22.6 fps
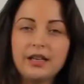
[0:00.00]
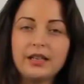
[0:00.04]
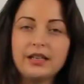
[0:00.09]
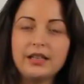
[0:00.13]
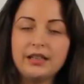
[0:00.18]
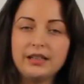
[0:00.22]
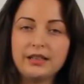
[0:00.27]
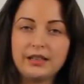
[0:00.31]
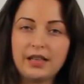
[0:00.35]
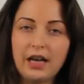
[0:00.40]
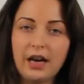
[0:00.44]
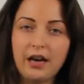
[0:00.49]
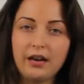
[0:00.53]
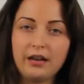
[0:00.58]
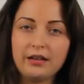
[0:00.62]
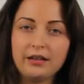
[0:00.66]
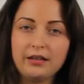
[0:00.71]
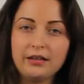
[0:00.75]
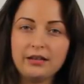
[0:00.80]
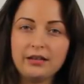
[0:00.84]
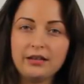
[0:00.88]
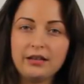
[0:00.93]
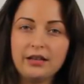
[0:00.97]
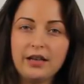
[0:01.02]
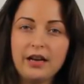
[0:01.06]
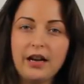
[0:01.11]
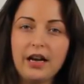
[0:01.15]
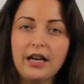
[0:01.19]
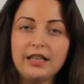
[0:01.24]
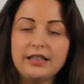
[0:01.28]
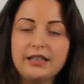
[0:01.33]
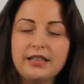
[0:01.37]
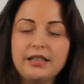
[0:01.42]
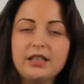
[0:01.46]
Итак,
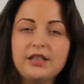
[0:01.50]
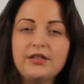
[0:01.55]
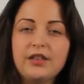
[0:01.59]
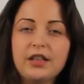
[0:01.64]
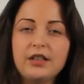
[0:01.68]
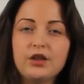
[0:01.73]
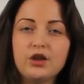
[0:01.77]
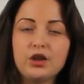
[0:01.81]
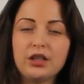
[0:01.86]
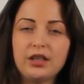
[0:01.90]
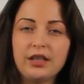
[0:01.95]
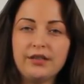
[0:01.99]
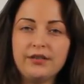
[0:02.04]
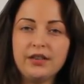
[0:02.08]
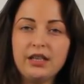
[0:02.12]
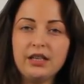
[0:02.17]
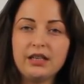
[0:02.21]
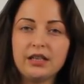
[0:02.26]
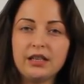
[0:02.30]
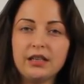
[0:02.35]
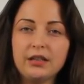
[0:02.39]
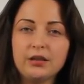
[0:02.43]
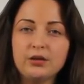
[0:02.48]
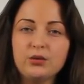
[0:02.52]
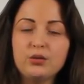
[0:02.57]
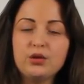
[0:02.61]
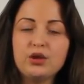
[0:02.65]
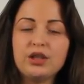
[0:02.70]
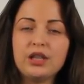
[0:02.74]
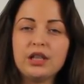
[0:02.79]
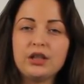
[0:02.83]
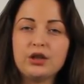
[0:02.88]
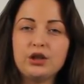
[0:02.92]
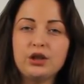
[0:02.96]
1-2 человека
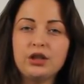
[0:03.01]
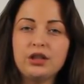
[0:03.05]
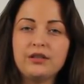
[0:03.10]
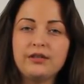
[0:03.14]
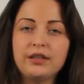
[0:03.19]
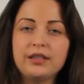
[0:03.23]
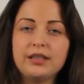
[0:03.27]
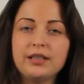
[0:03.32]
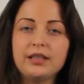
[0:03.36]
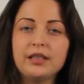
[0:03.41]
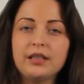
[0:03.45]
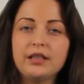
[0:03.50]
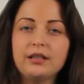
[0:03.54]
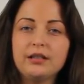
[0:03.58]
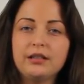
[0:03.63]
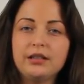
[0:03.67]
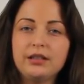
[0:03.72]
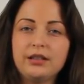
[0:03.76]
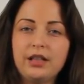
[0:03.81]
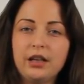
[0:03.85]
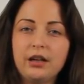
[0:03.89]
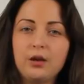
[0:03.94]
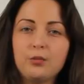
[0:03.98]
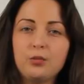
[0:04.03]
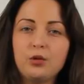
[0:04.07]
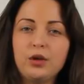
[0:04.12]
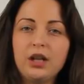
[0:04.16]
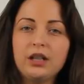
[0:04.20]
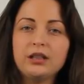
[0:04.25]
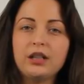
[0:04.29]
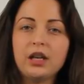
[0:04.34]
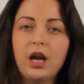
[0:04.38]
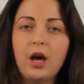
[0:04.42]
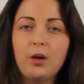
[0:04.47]
нужно рассчитывать
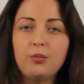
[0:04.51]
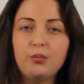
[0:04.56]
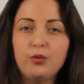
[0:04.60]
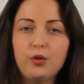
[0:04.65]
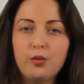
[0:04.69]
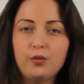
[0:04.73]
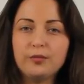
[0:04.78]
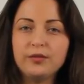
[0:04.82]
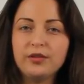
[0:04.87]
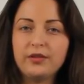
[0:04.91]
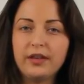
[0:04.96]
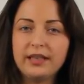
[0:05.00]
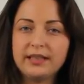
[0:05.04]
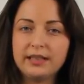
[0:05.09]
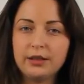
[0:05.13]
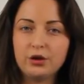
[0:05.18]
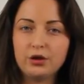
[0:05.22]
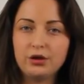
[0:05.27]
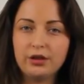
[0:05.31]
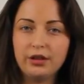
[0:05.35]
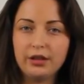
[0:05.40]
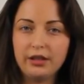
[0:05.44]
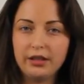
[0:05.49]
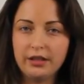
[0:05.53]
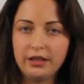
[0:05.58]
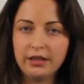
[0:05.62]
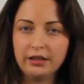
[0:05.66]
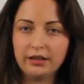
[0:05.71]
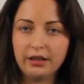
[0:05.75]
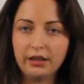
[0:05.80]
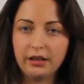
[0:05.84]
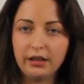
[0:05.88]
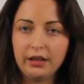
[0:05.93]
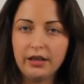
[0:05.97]
гидроаккумулятор объемом 24
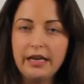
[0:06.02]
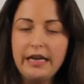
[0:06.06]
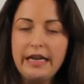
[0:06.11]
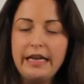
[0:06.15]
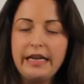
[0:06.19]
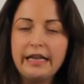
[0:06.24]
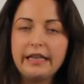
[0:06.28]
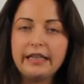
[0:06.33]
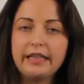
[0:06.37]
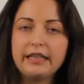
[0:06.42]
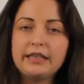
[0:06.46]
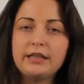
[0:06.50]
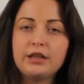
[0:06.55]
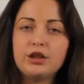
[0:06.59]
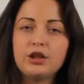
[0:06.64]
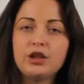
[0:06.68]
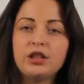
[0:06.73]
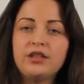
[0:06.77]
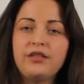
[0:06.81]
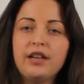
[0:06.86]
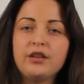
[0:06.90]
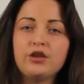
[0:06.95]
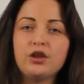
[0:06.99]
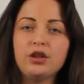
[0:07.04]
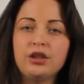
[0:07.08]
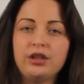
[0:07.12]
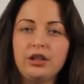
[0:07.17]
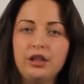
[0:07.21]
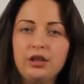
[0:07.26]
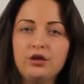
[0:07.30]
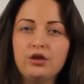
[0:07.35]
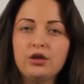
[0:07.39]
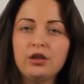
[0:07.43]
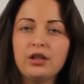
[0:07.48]
литра. Если же
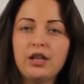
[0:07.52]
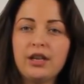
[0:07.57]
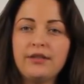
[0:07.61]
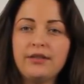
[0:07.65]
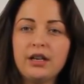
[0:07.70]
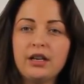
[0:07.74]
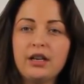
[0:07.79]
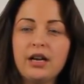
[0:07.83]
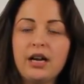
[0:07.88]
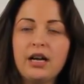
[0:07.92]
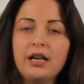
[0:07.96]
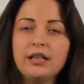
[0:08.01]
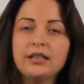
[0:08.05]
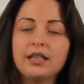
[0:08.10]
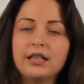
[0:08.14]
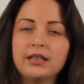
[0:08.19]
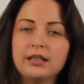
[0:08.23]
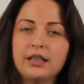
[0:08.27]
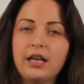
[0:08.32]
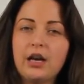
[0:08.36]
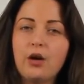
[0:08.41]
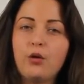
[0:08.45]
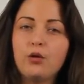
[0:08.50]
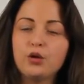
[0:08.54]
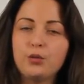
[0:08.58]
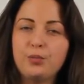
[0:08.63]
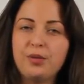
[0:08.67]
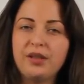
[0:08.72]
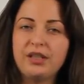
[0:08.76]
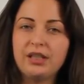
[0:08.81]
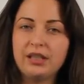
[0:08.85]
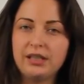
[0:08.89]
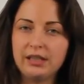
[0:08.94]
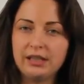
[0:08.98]
2-4 человека, тогда от
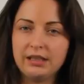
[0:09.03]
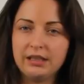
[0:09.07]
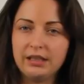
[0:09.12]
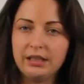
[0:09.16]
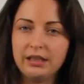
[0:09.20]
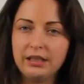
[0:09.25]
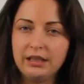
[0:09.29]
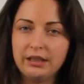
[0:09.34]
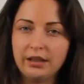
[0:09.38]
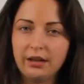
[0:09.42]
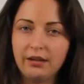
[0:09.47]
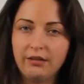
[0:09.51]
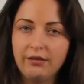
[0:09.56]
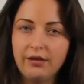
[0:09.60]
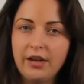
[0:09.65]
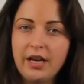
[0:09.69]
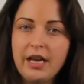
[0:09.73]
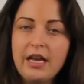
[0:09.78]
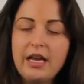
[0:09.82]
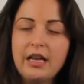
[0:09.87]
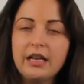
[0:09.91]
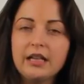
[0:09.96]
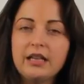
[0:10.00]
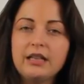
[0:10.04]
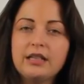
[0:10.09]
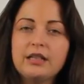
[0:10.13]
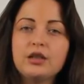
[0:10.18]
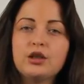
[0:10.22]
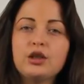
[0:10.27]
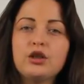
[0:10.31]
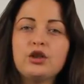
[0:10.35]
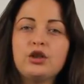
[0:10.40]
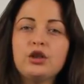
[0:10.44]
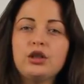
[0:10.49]
50 литров. Если
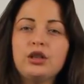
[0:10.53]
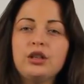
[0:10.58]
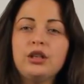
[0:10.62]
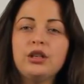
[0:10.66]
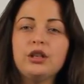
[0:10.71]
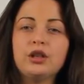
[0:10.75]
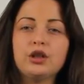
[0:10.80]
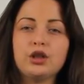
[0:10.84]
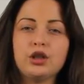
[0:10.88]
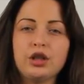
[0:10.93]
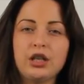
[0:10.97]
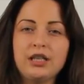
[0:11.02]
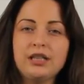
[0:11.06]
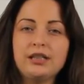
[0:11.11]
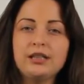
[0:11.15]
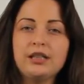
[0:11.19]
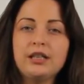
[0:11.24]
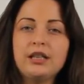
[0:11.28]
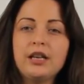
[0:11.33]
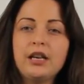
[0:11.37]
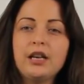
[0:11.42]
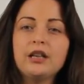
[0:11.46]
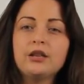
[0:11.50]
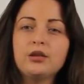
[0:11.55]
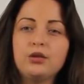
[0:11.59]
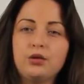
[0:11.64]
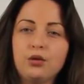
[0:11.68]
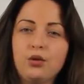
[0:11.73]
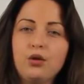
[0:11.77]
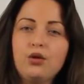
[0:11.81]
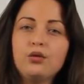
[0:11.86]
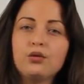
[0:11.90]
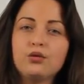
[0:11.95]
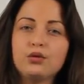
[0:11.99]
же 4-6,
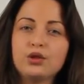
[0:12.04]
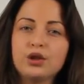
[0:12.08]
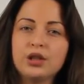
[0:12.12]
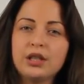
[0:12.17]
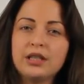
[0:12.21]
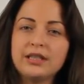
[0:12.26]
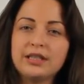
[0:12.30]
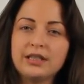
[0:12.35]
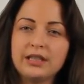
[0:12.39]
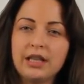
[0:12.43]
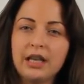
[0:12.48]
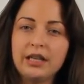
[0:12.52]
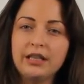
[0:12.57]
то уже от 100